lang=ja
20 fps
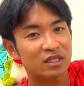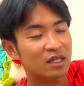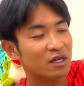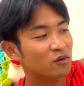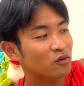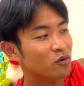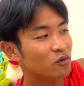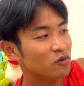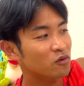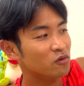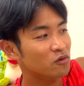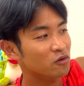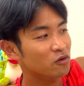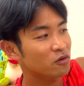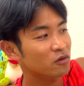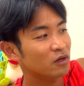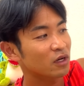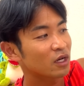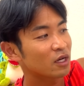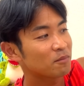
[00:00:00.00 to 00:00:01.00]
ただ、ここ
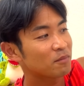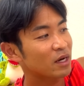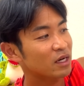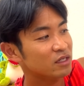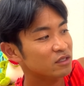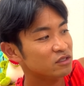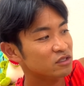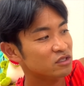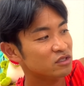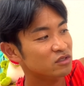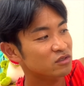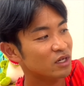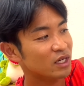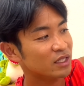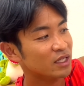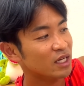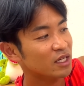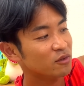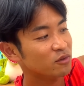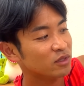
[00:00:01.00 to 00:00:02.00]
をマックスの
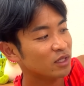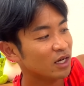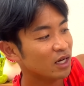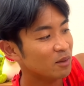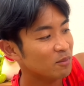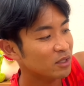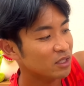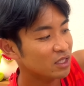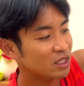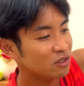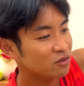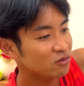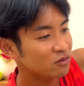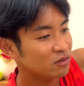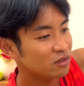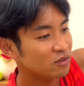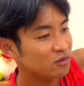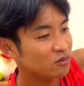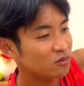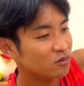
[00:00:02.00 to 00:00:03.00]
値を高めていくっ
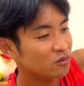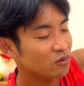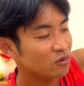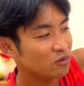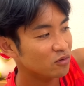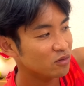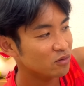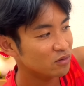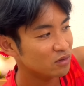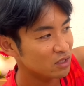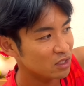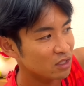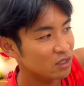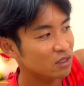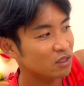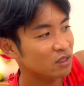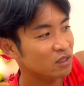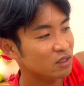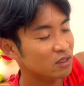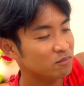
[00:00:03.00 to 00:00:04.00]
ていうところ
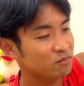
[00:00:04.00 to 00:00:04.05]
に、